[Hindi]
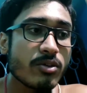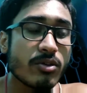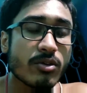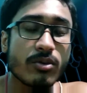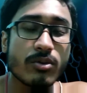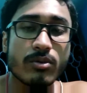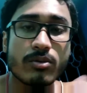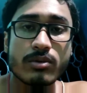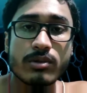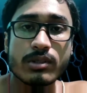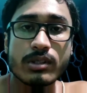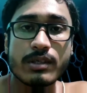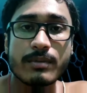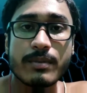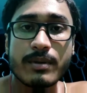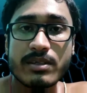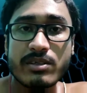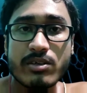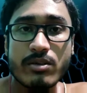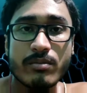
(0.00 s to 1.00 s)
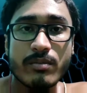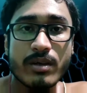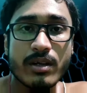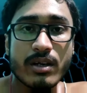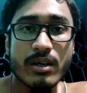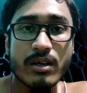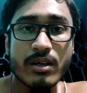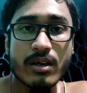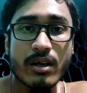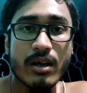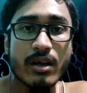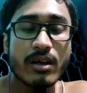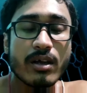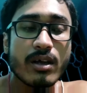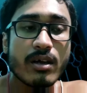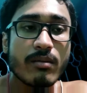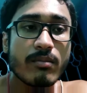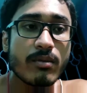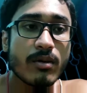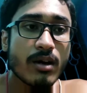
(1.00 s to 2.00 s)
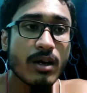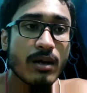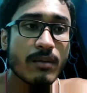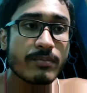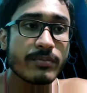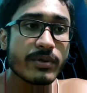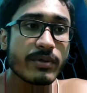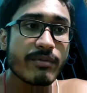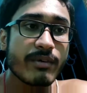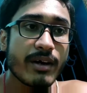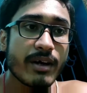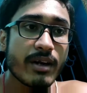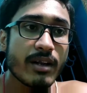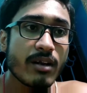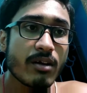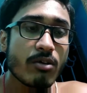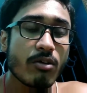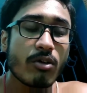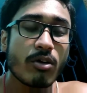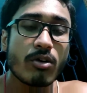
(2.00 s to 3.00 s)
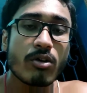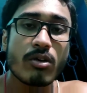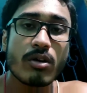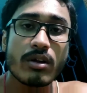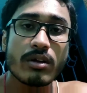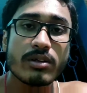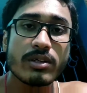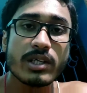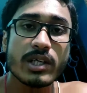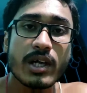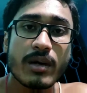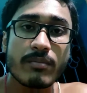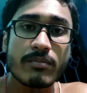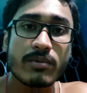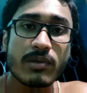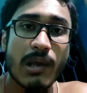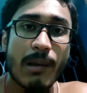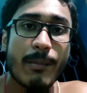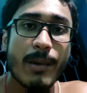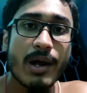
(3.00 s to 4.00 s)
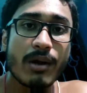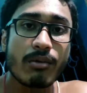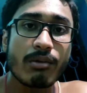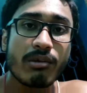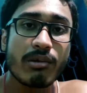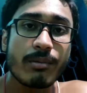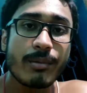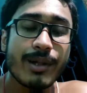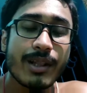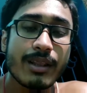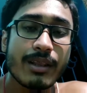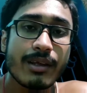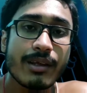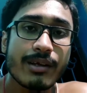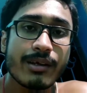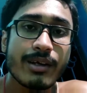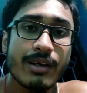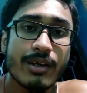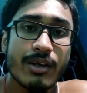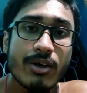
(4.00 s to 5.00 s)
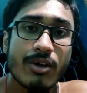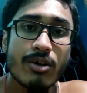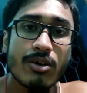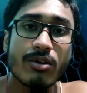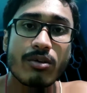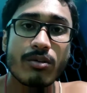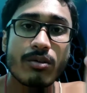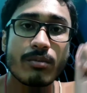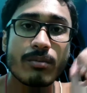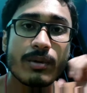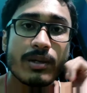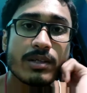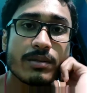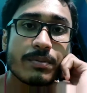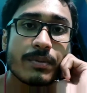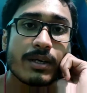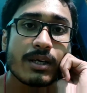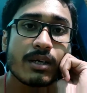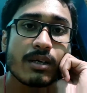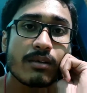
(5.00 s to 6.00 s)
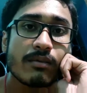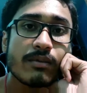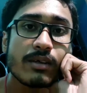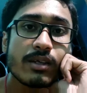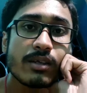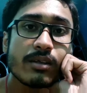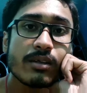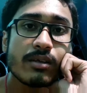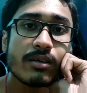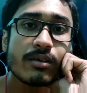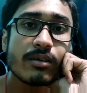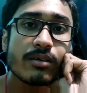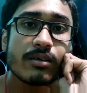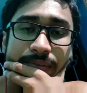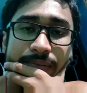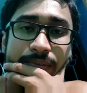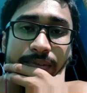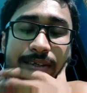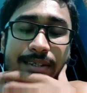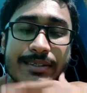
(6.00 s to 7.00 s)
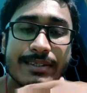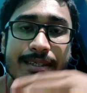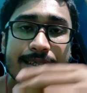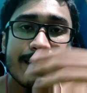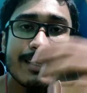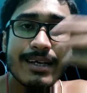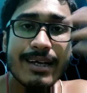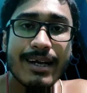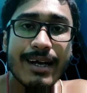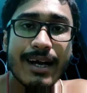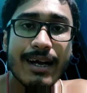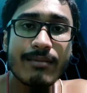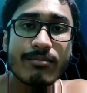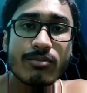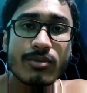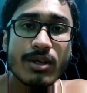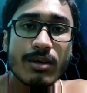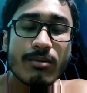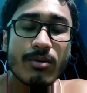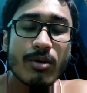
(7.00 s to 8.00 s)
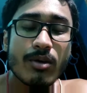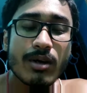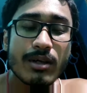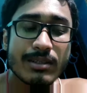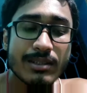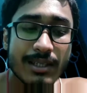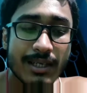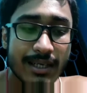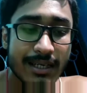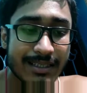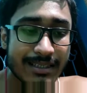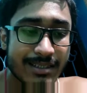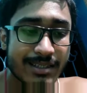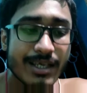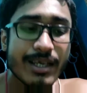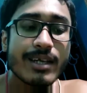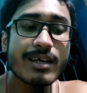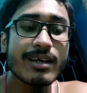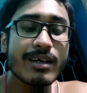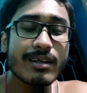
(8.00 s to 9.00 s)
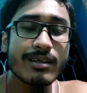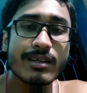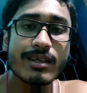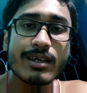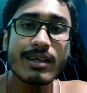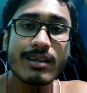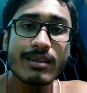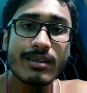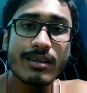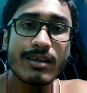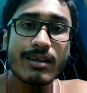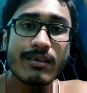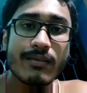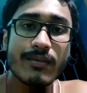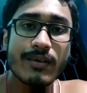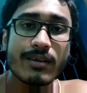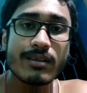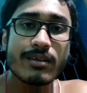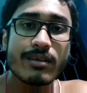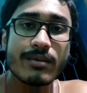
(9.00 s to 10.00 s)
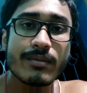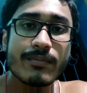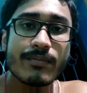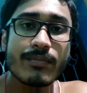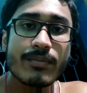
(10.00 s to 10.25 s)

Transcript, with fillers: तो सनी भाजी और मैंने क्या किया बोला आप सिर्फ हैंडल को कंट्रोल कीजिए हम सामान को संभालते हैं और उनको ब्रिज पार करवा दिया ऐसे एक काम था हम लोग ऐसे अच्छा ही करते रहते हर वक्त